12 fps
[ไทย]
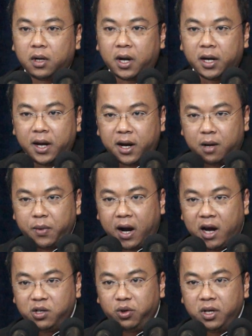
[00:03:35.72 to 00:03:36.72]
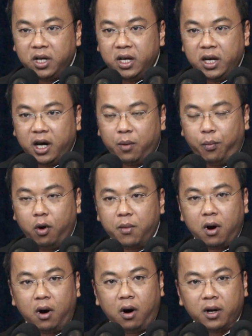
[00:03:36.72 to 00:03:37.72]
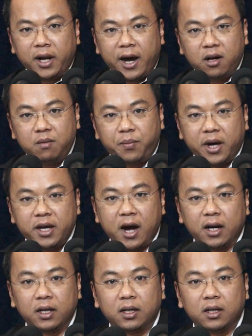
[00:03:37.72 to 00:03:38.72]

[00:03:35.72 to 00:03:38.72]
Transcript: คณะกรรมการชุดนี้เนี่ยผมขอเน้นไปยัง